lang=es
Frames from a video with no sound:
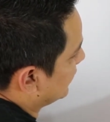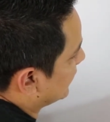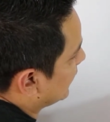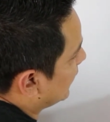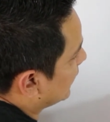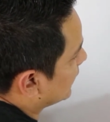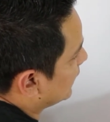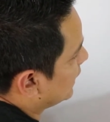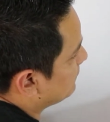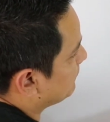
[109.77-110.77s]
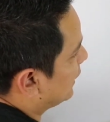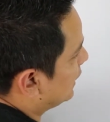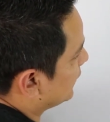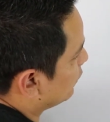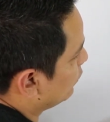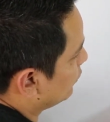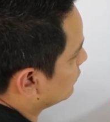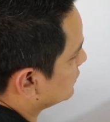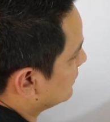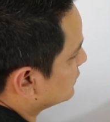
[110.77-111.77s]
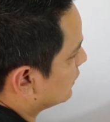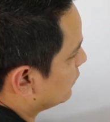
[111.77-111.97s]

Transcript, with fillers: acá a acá vale 1, ¿estamos de